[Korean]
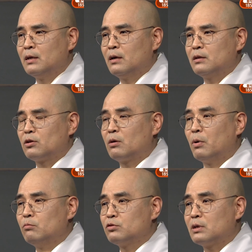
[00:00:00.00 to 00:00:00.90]
어, 저걸
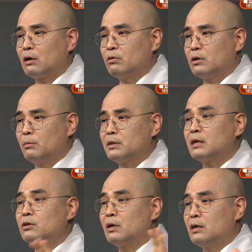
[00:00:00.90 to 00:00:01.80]
법문을 하고 이러면
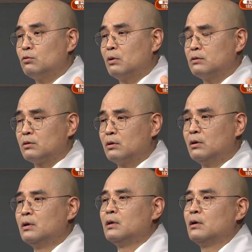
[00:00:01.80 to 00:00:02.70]
사천왕이
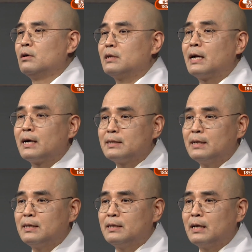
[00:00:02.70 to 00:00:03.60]
도와줘서 어, 나라가
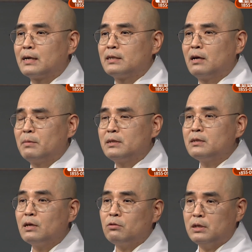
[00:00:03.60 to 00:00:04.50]
잘 된다. 그 다음에
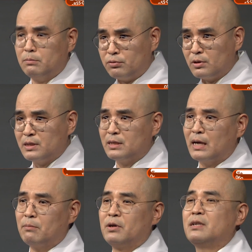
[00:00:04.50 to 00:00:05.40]
뜻대로 일이
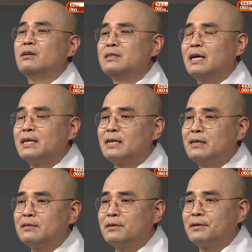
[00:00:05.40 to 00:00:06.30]
풀어진다. 뭐 이런 이야기가
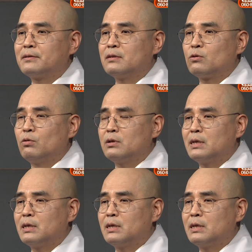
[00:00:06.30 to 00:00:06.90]
있어요. 그래서 고려